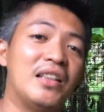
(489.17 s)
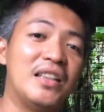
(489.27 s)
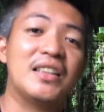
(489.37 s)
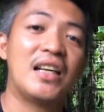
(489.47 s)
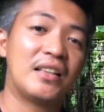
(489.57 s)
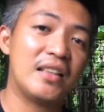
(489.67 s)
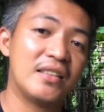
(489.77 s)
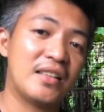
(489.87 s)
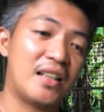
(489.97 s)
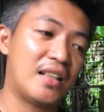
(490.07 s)
needs natin
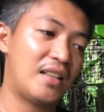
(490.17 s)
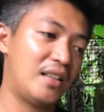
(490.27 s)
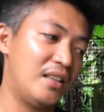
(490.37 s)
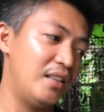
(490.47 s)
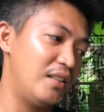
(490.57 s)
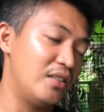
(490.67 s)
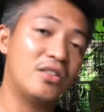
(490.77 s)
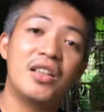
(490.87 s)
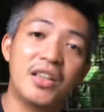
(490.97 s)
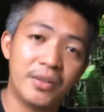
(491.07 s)
sa to
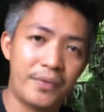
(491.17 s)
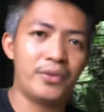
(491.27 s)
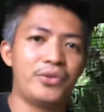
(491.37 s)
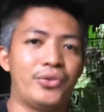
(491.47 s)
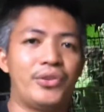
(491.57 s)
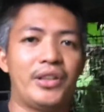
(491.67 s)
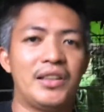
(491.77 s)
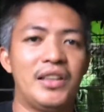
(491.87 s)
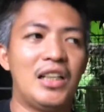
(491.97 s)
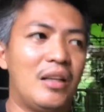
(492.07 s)
the near future
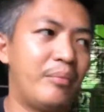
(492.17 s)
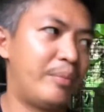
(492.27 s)
kasi nga